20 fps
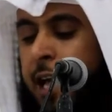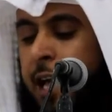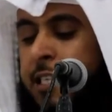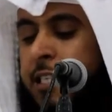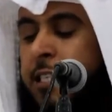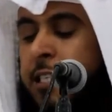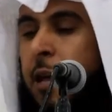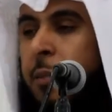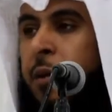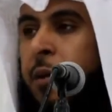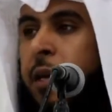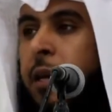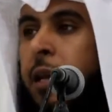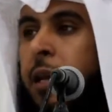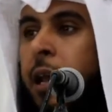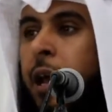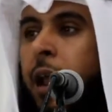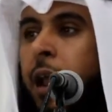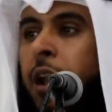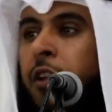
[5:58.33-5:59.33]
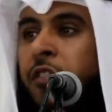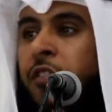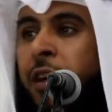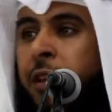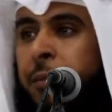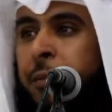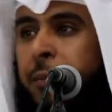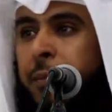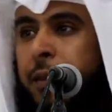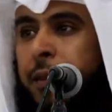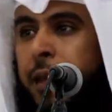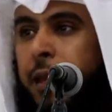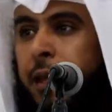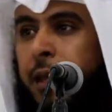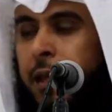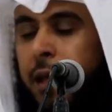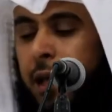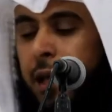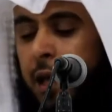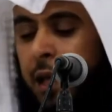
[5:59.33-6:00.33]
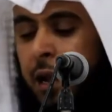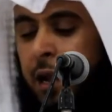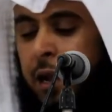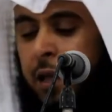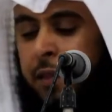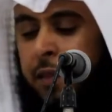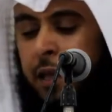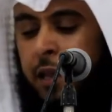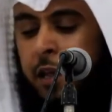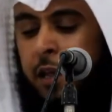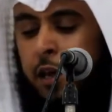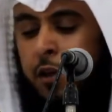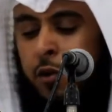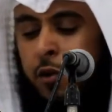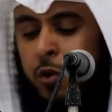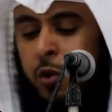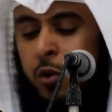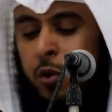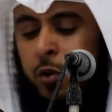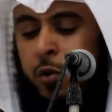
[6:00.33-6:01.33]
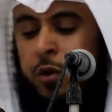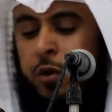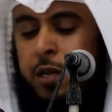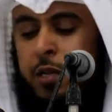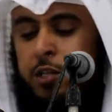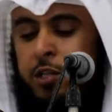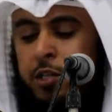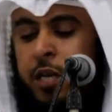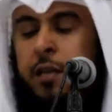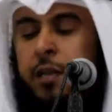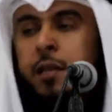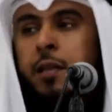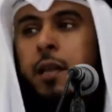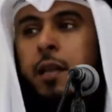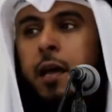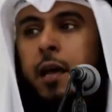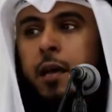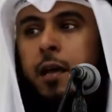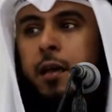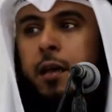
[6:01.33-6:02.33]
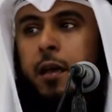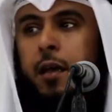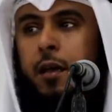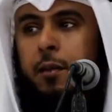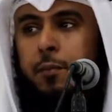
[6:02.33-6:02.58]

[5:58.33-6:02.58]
السبعين ألفا الذين يدخلون الجنة